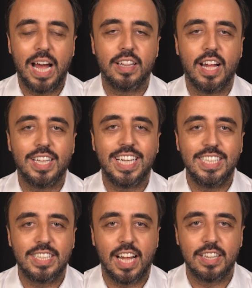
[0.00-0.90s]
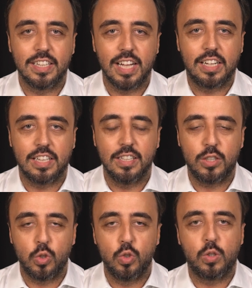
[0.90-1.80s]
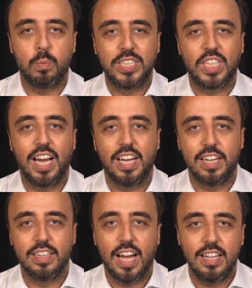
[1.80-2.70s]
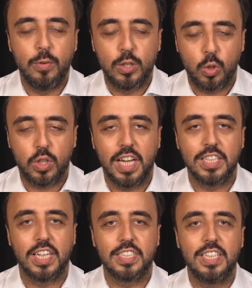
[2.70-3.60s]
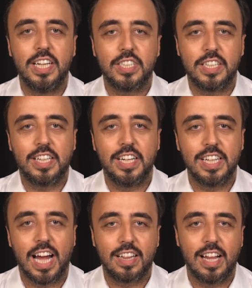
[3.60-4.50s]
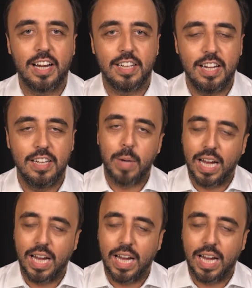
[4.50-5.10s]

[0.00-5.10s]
yandan da insanların aklını günlük meşgalelerinden ve Türkiye içerisinde yaşadıkları dertlerden,